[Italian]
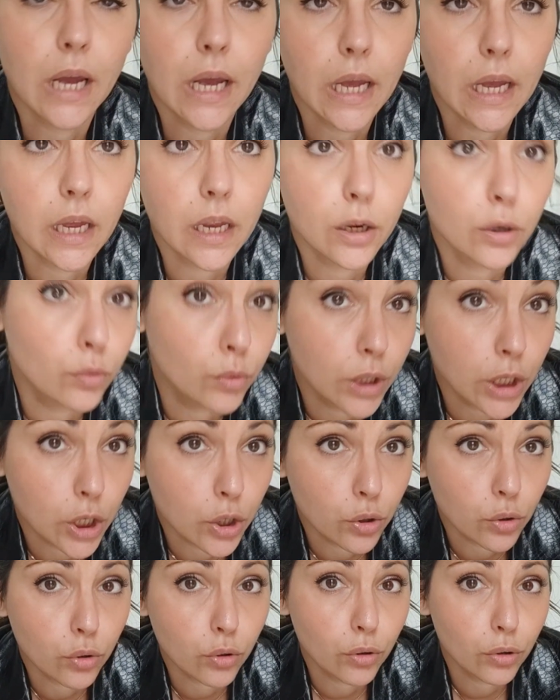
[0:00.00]
è
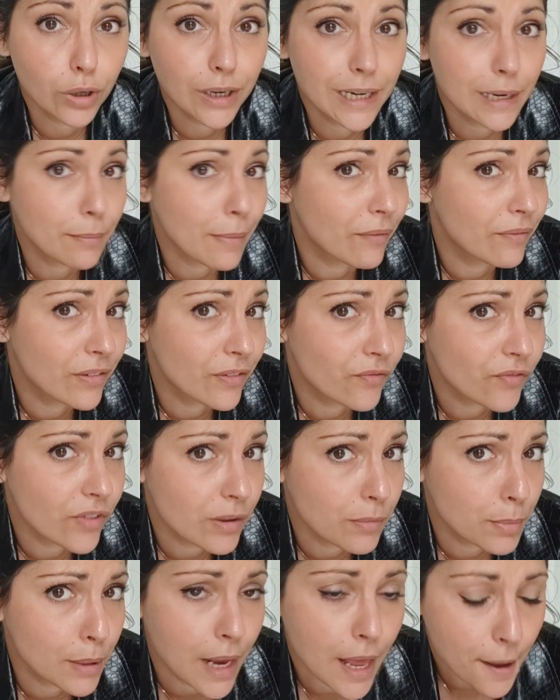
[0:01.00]
l'unico clima
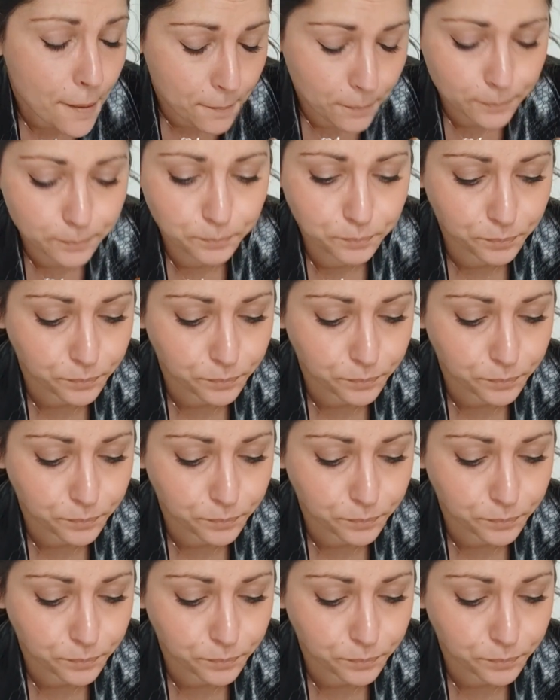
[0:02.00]
vivibile